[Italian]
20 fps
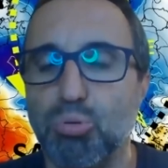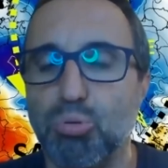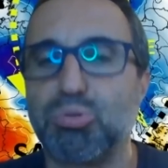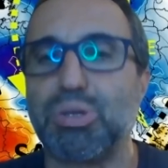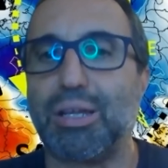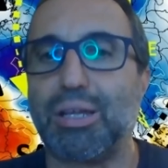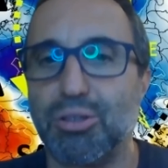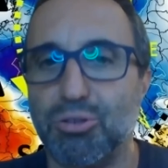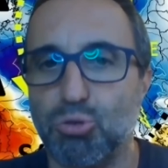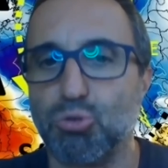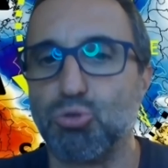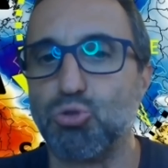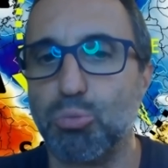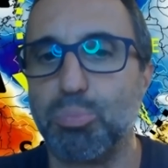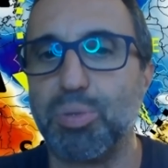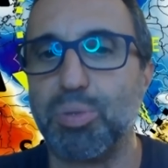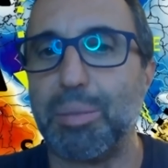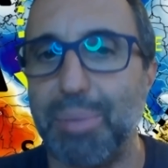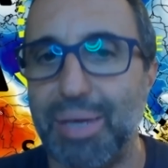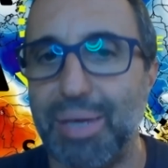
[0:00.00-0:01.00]
dopo tanto
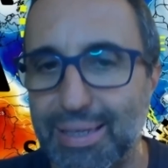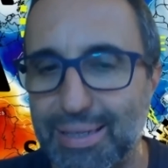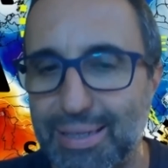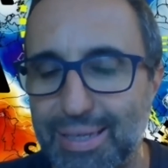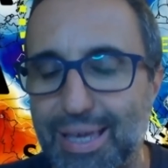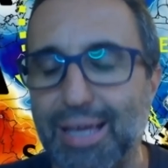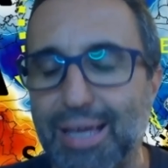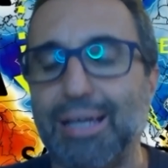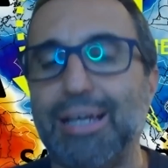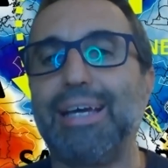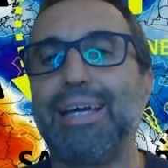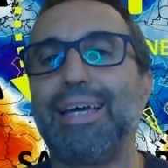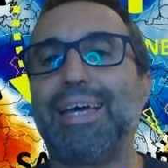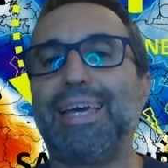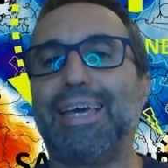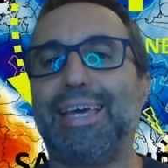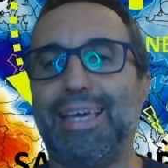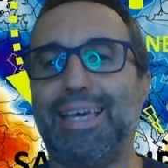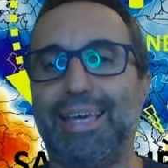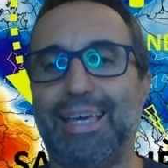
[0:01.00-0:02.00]
sopra media,
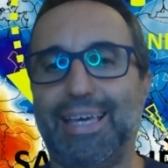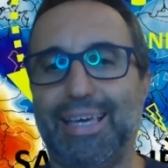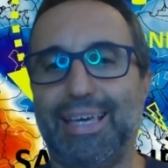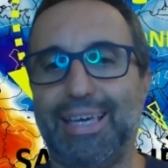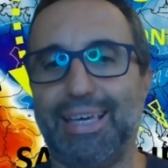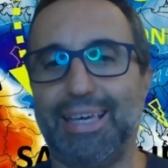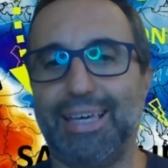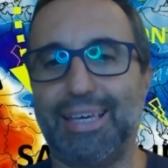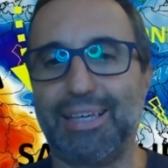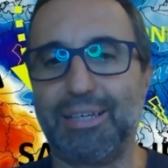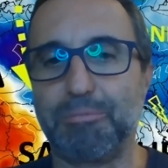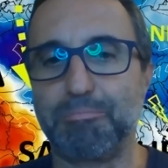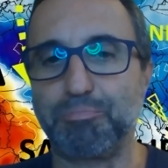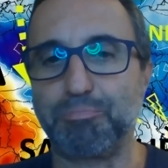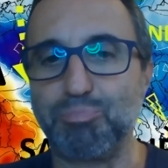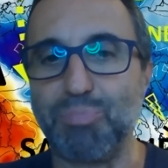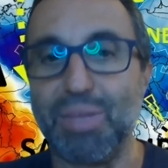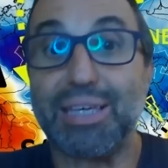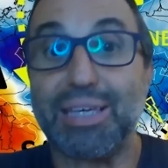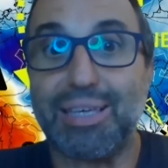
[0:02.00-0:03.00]
e,
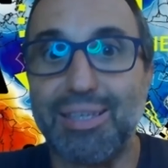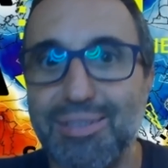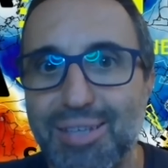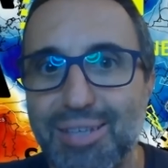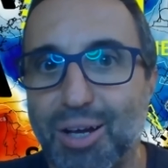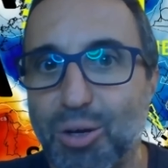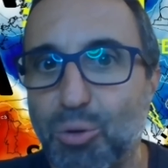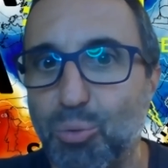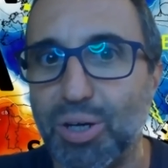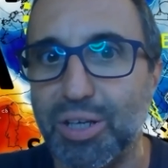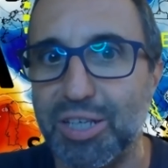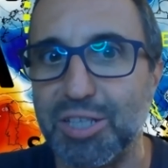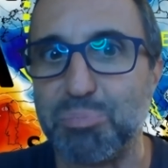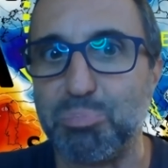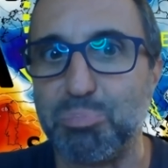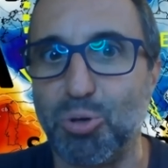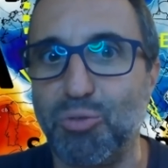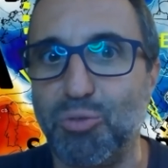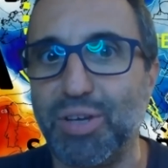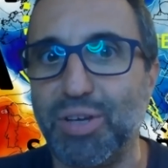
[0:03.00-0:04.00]
ehm, e chissà qualche
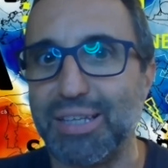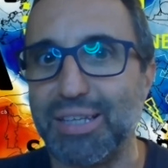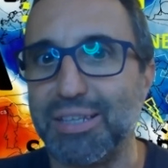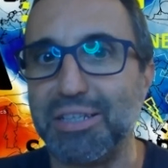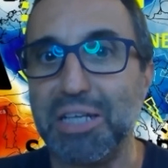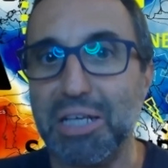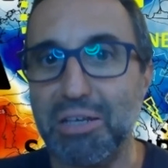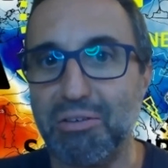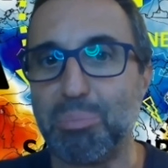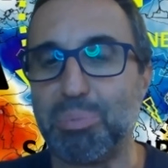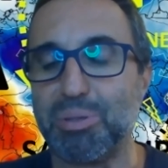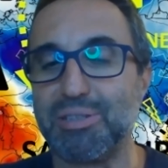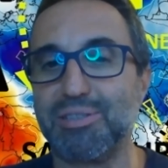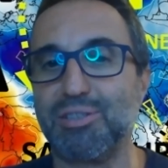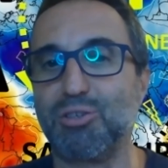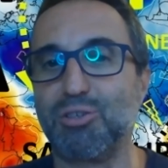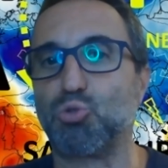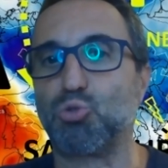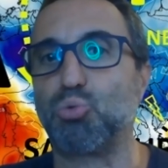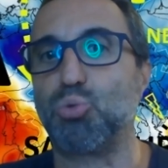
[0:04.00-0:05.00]
spolverata di neve
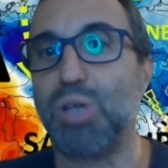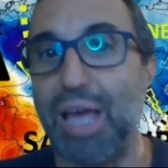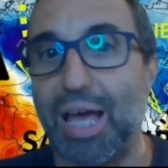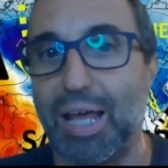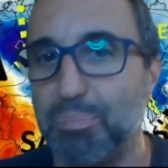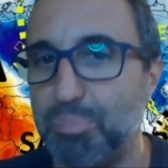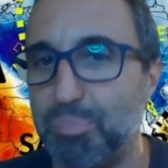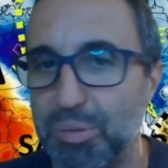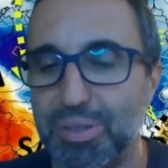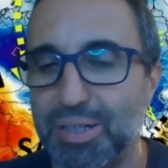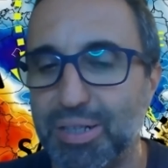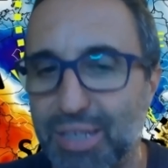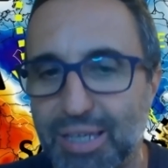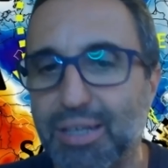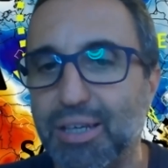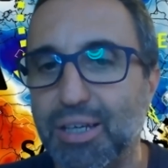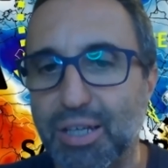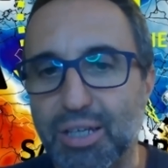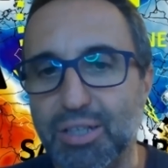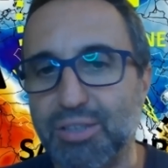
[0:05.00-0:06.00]
persino sulle Alpi,
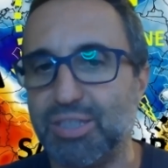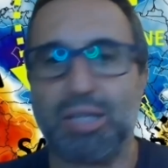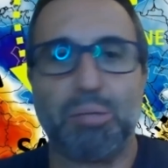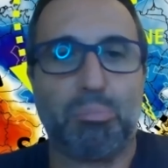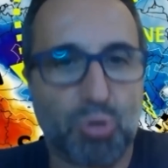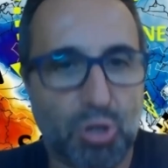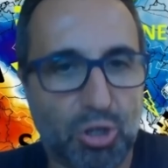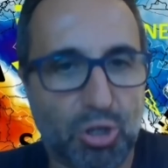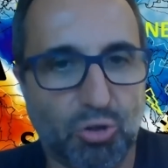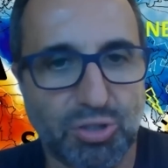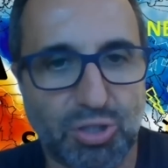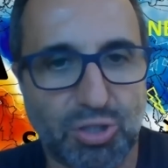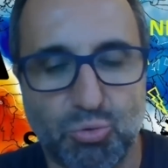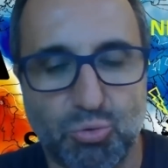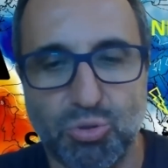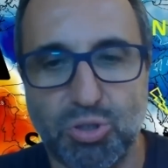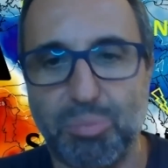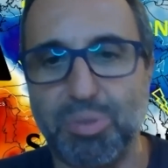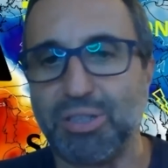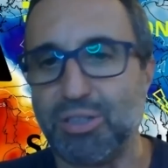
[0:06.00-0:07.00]
perché sarebbe una cosa
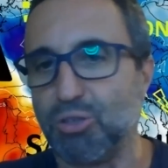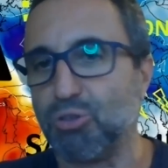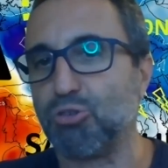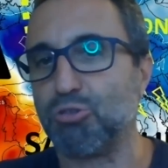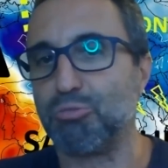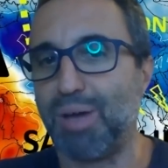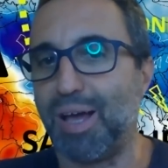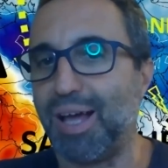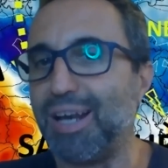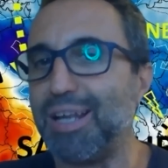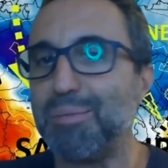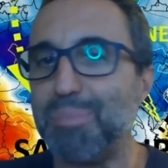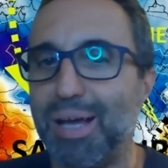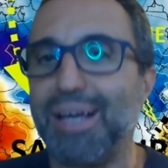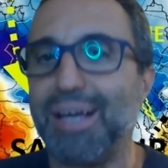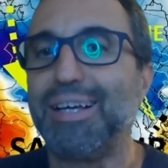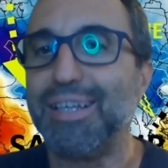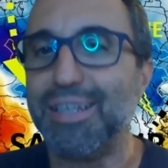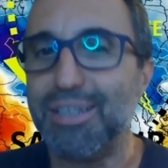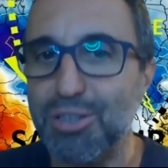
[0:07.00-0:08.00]
assolutamente normale,
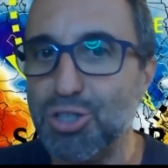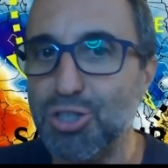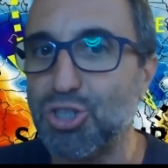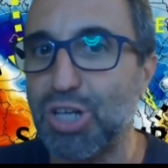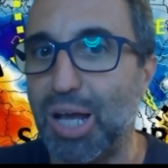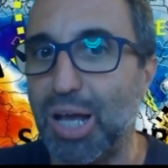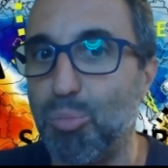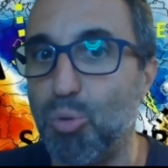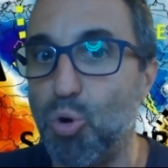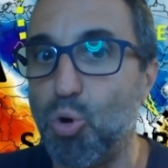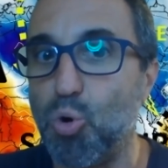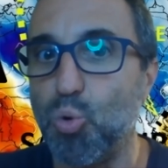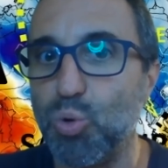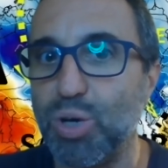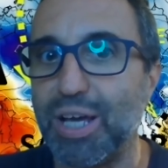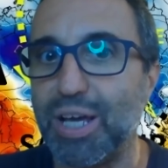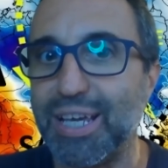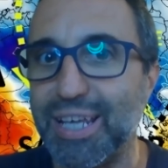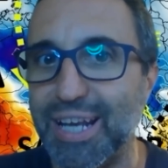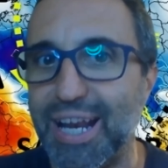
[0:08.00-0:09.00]
ma diciamo
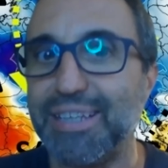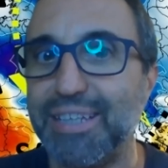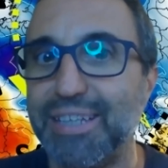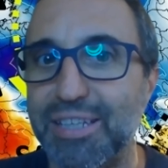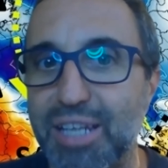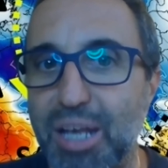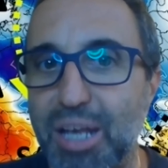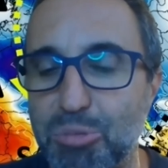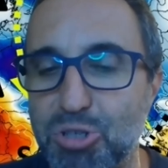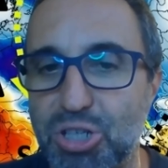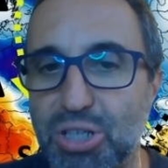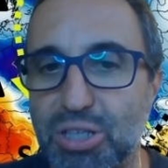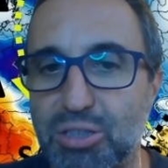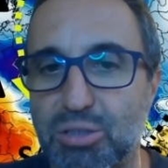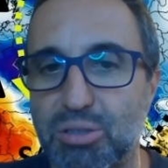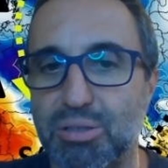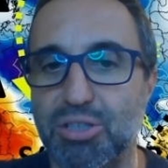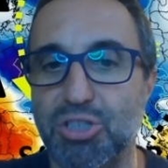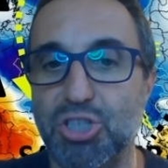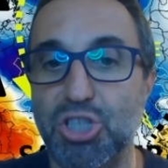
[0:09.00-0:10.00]
una grande dinamica,
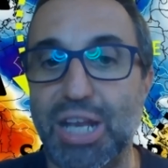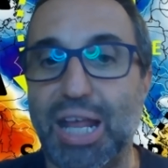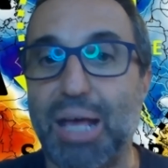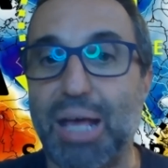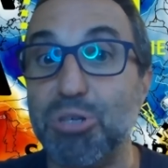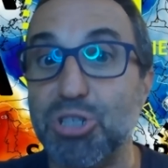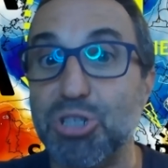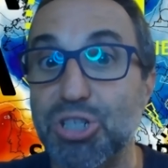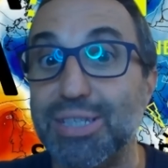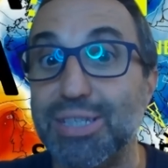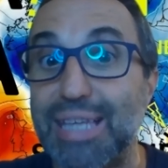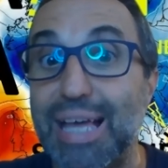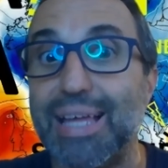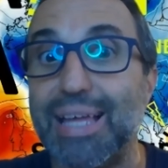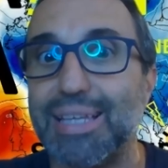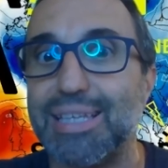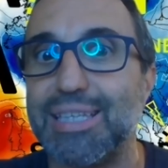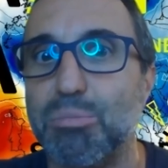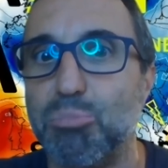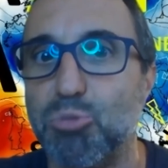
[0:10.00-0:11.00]

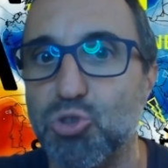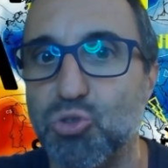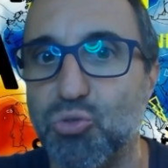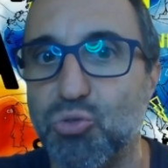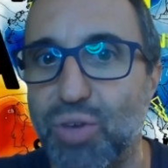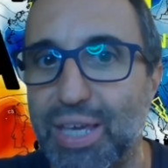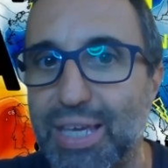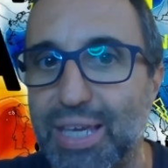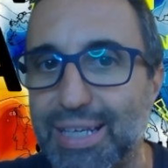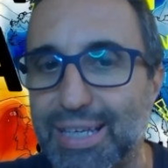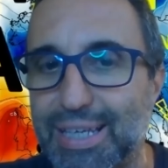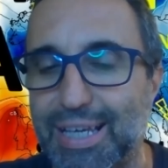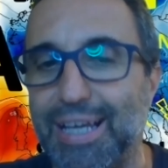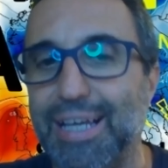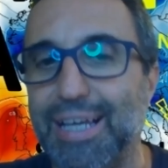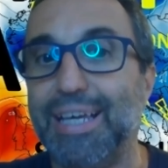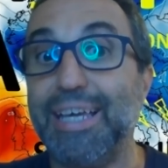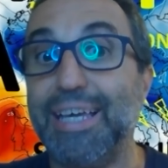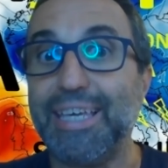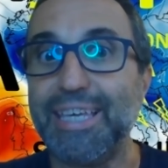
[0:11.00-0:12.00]
dinamicità
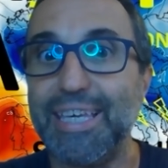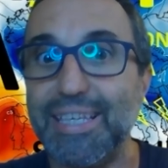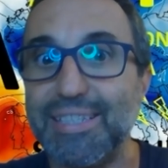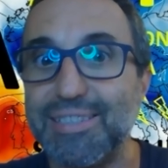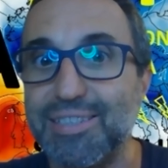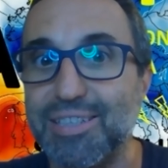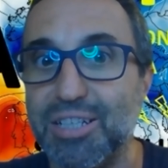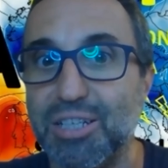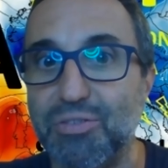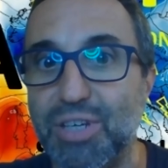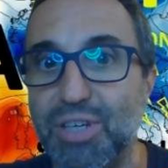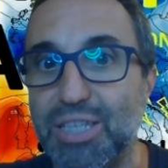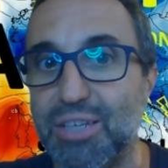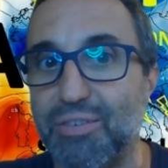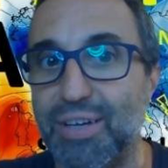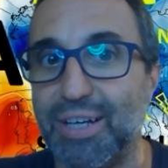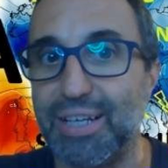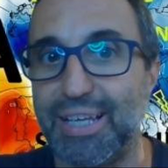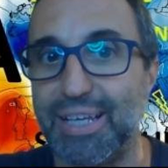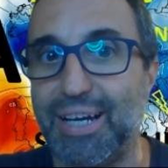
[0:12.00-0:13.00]
atmosferica.
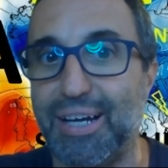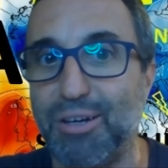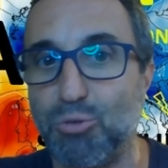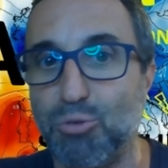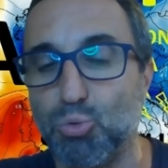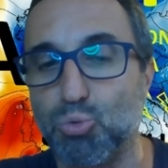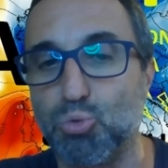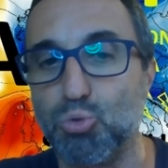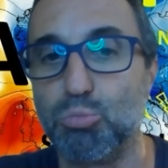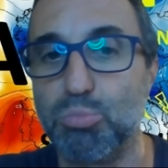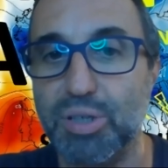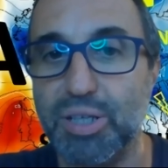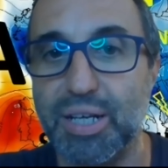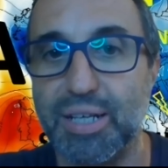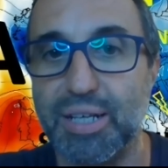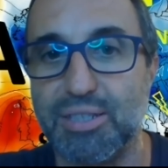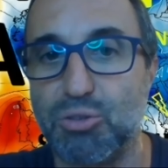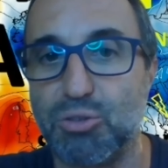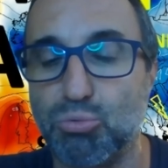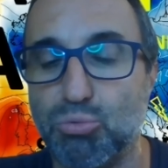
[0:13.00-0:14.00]
Iscrivetevi al canale YouTube,
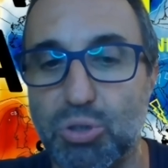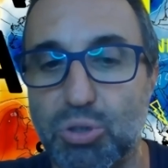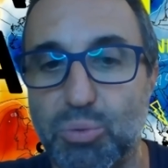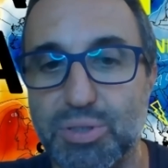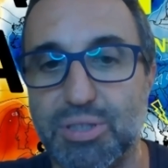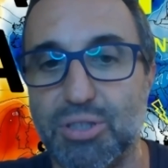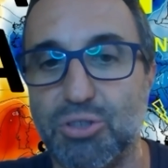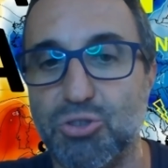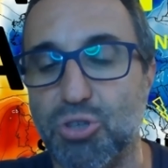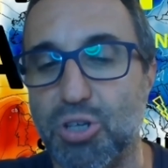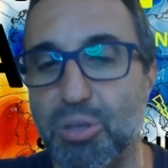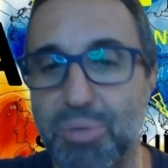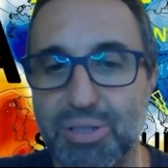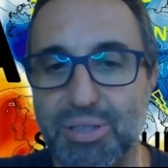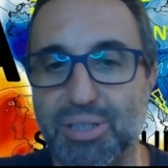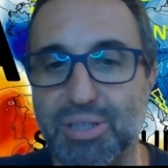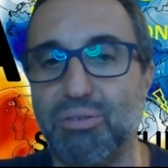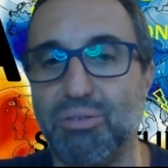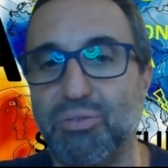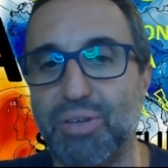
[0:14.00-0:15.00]
grazie a tutti questi
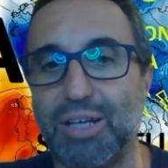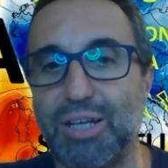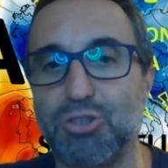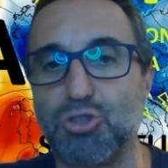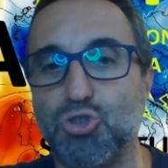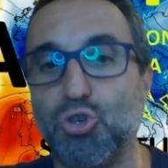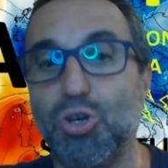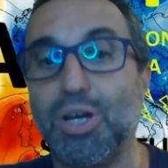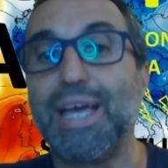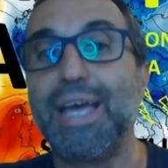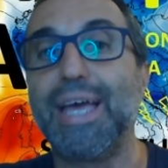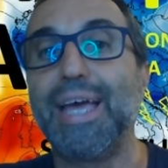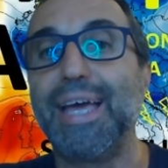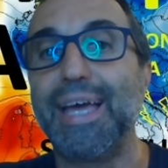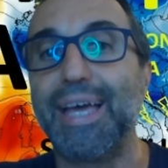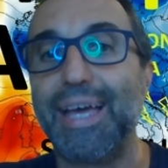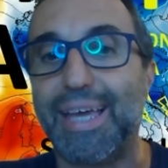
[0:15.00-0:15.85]
aggiornamenti che vi faccio.